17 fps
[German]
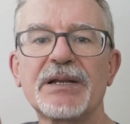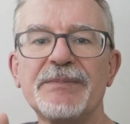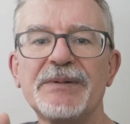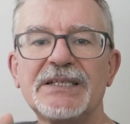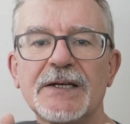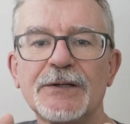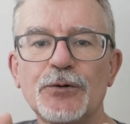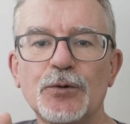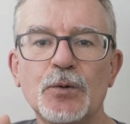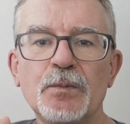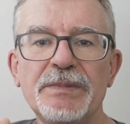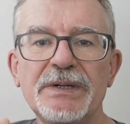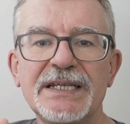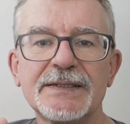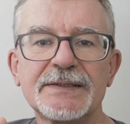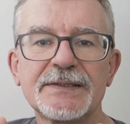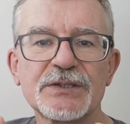mit der ich
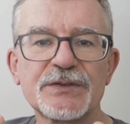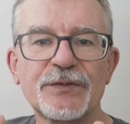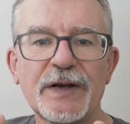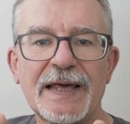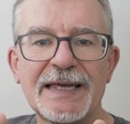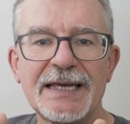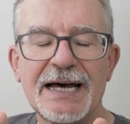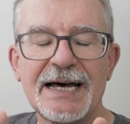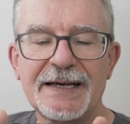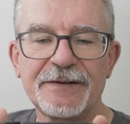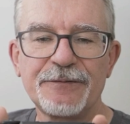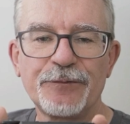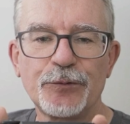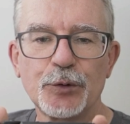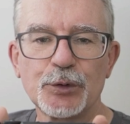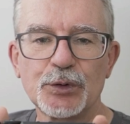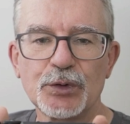unbedingt aus freier Hand
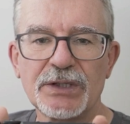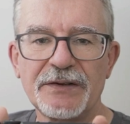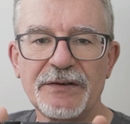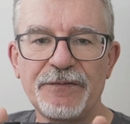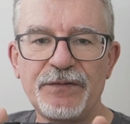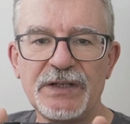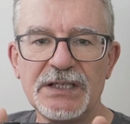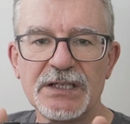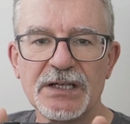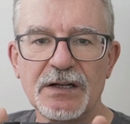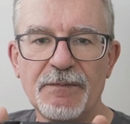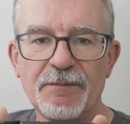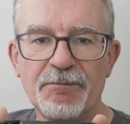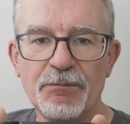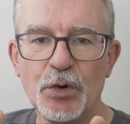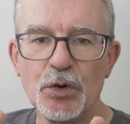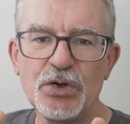
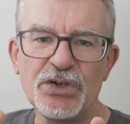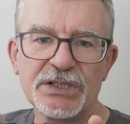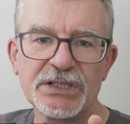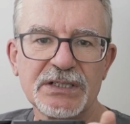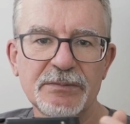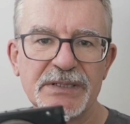fotografieren möchte,